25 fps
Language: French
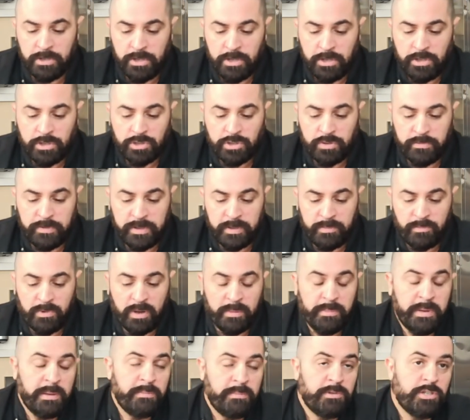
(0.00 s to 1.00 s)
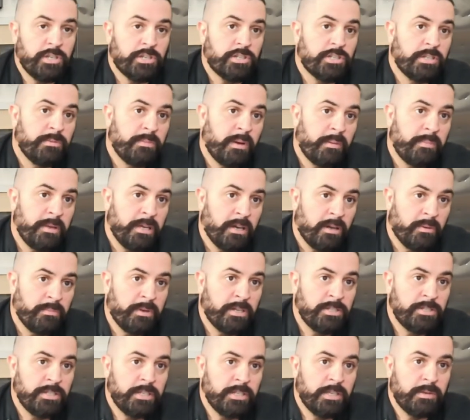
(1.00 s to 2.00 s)
je vais moi-même chercher ma bière en
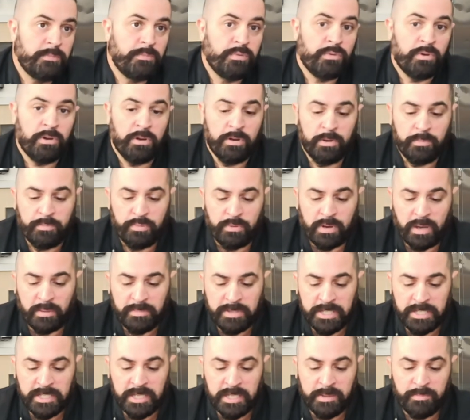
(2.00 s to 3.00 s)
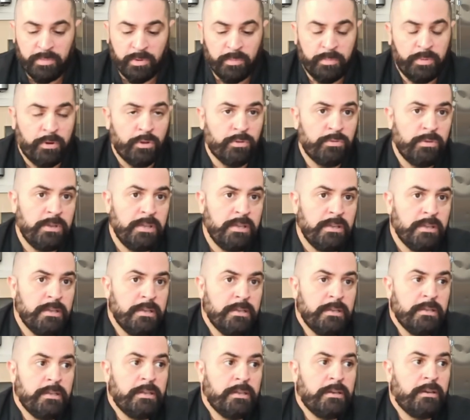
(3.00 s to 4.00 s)
Belgique pour, voilà, euh, des bons produits.
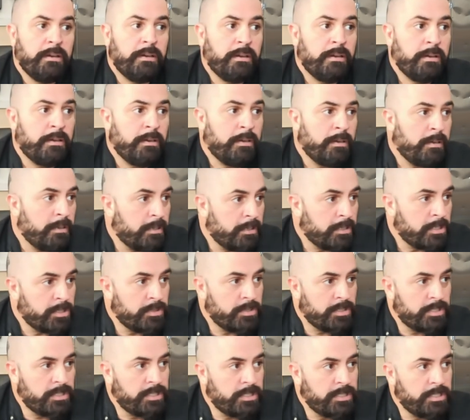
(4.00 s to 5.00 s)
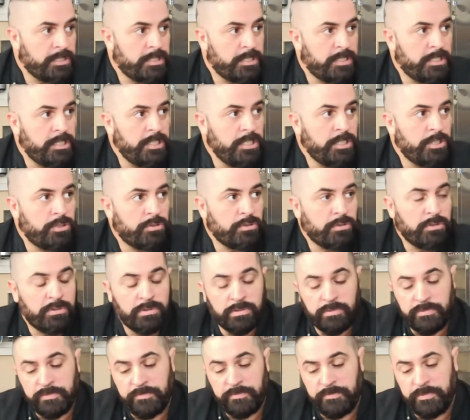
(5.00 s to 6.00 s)
Euh, si
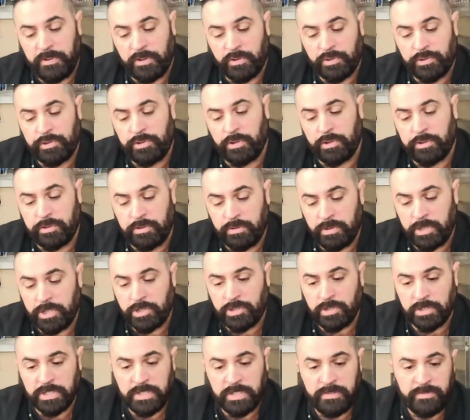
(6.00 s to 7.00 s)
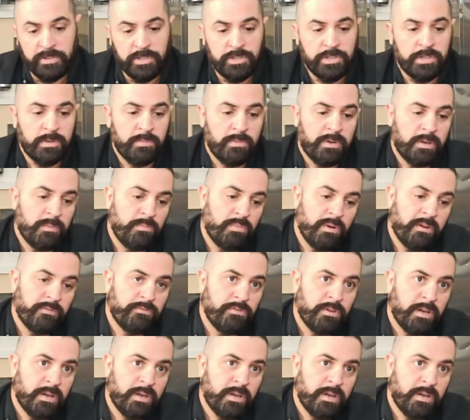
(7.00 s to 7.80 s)
je fais en sorte que les gens qui viennent chez moi boivent de